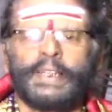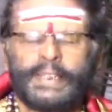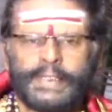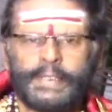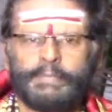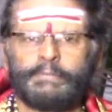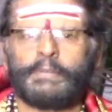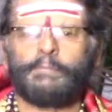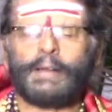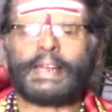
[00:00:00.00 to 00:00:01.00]
இன்று
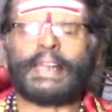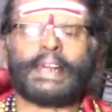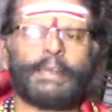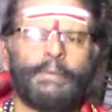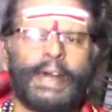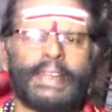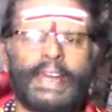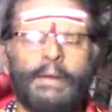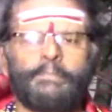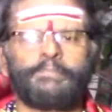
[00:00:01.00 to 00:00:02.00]
மங்களகரமான
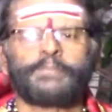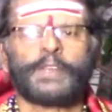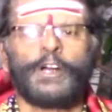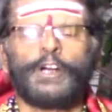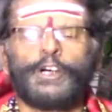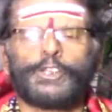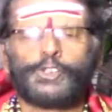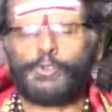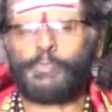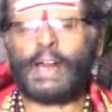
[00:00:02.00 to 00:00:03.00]

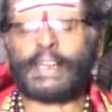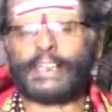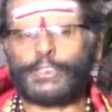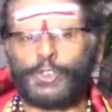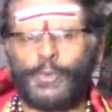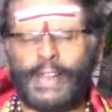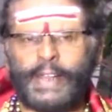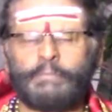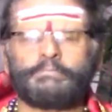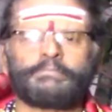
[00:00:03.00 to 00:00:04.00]
சுப கிருது
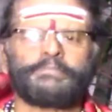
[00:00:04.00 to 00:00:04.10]
வருடம்